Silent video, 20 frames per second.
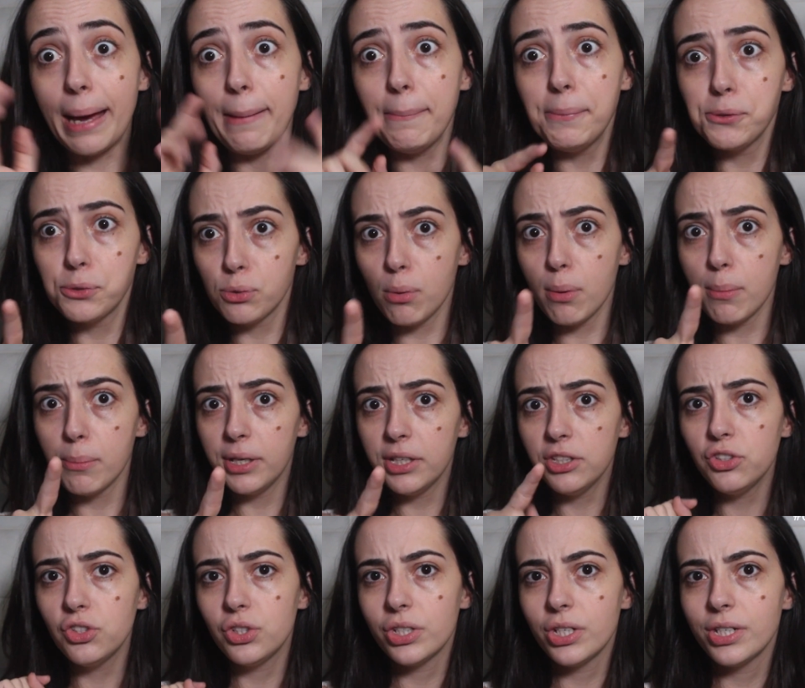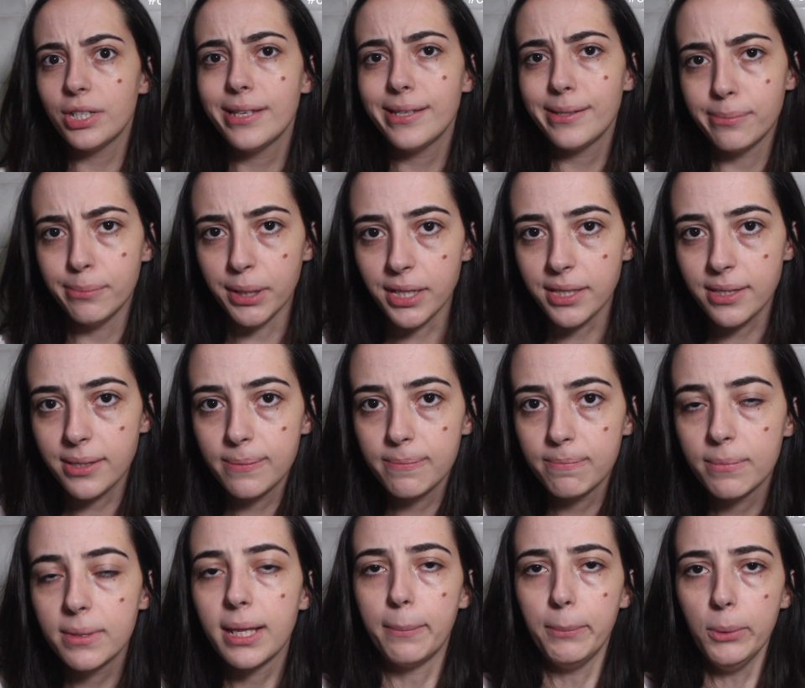dar pra sua mãe de Dia das Mães,
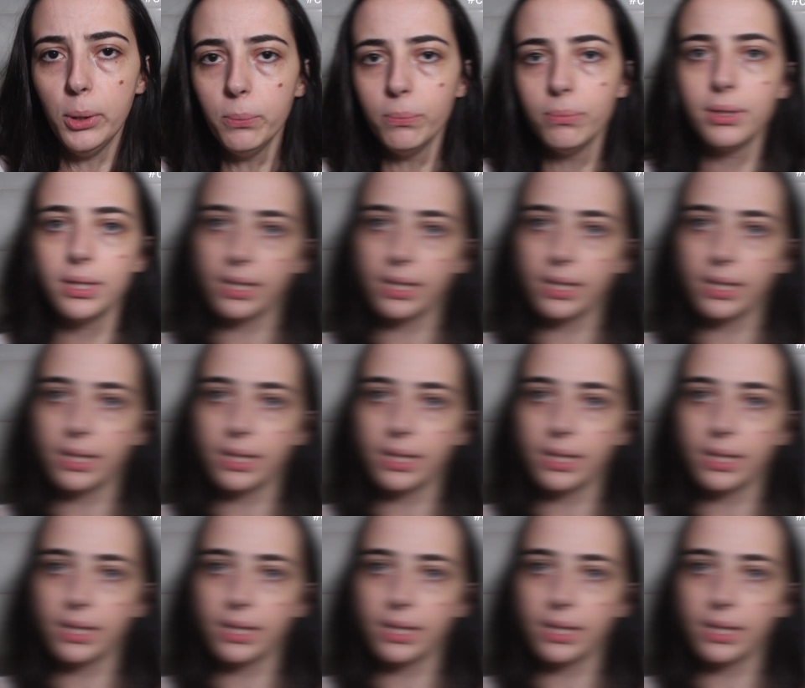tá bom?